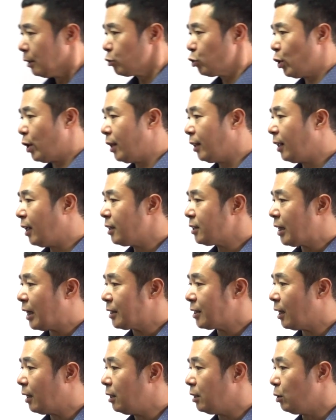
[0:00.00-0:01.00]
최대
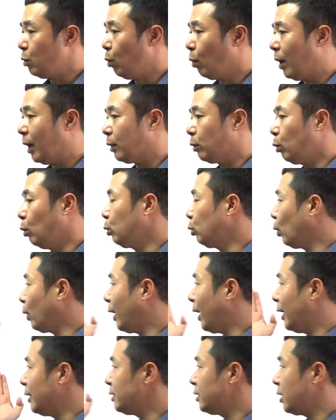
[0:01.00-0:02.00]
자산을 이용한
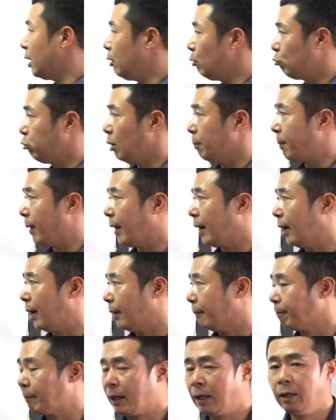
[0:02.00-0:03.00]
똘똘한 한 채를
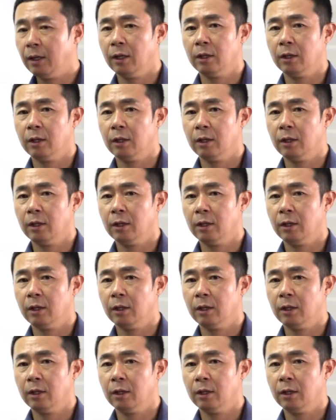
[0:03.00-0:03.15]
구입해라.